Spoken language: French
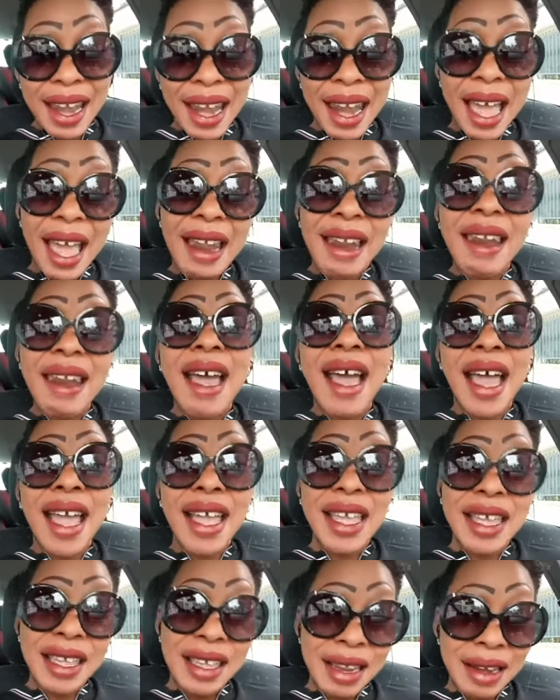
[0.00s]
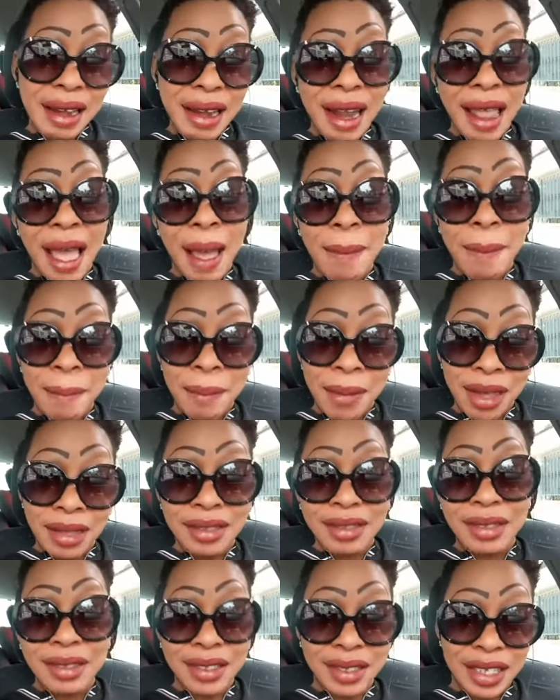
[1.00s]
Là, là, il a
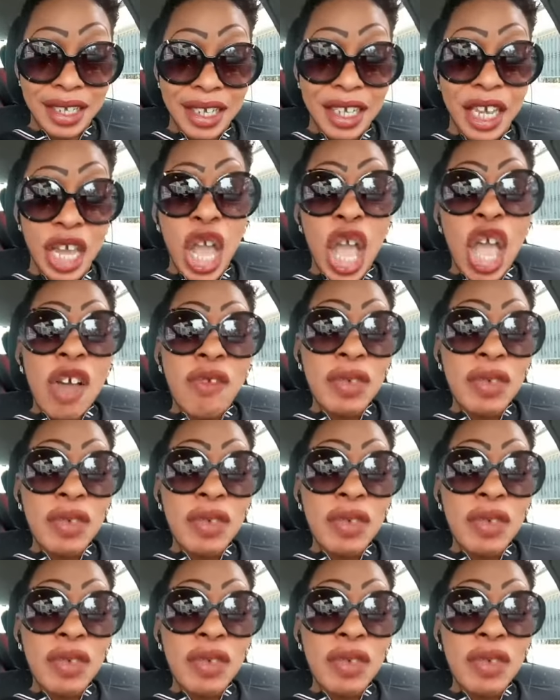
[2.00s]
menti.